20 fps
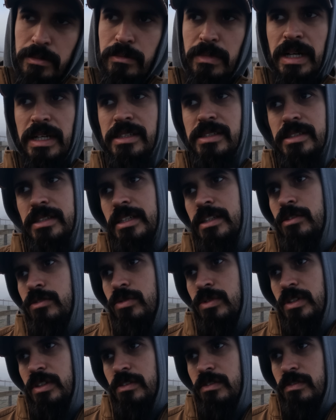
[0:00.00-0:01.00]
mais
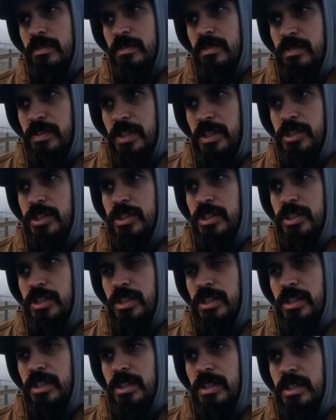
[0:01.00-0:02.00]
120
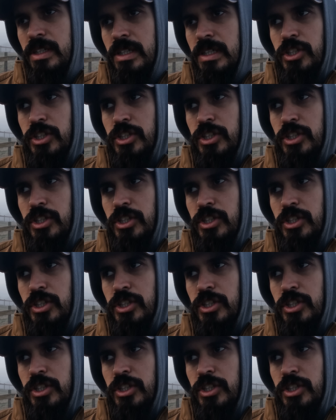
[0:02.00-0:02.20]
de,